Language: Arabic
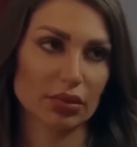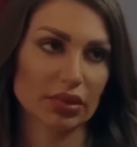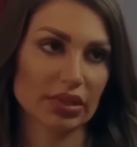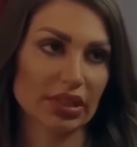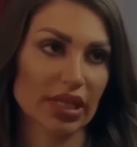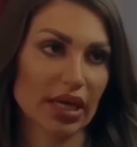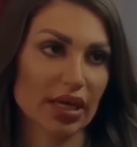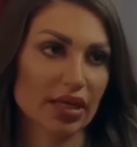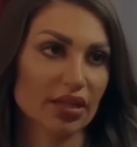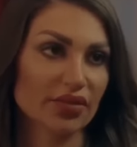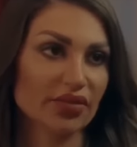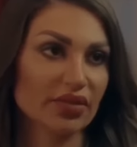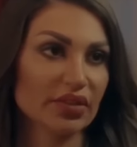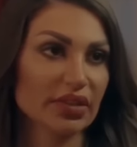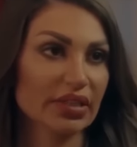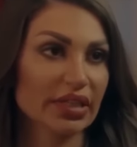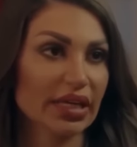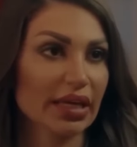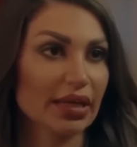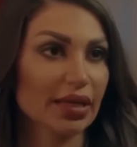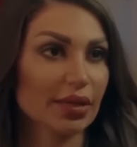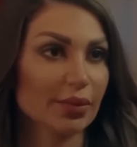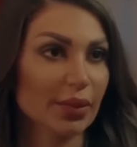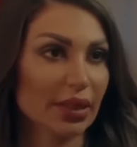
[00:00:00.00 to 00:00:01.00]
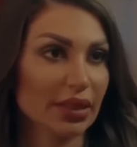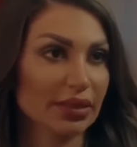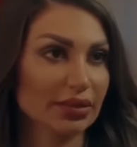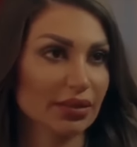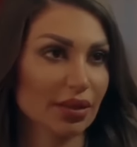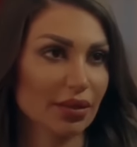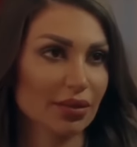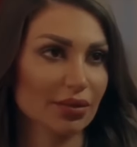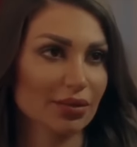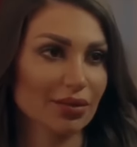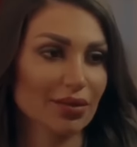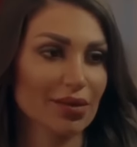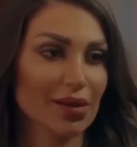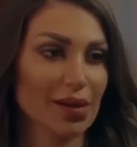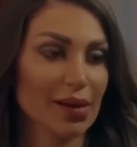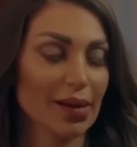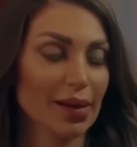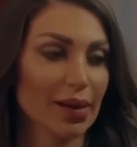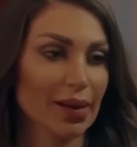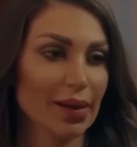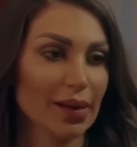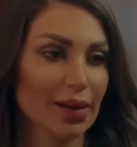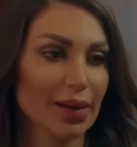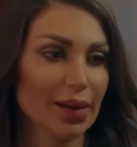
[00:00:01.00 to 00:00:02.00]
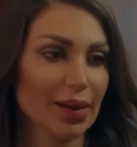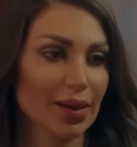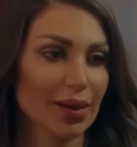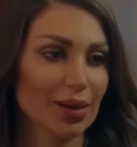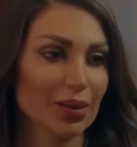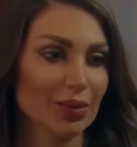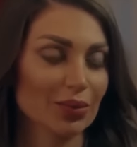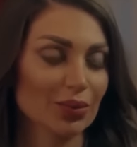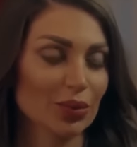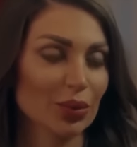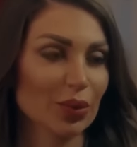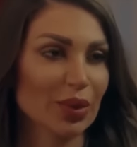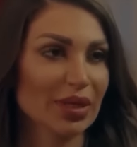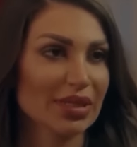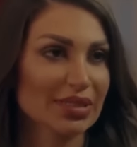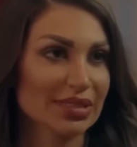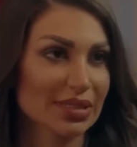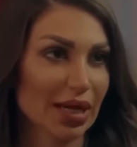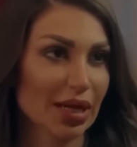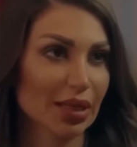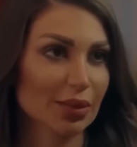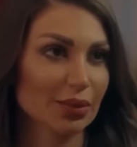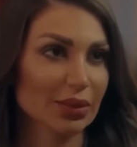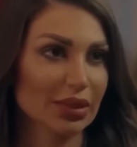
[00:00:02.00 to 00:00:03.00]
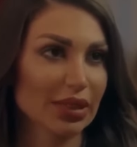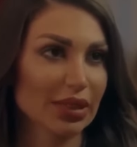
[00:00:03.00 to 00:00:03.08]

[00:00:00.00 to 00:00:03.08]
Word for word: انت عارف من كلامك ده ممكن يزعل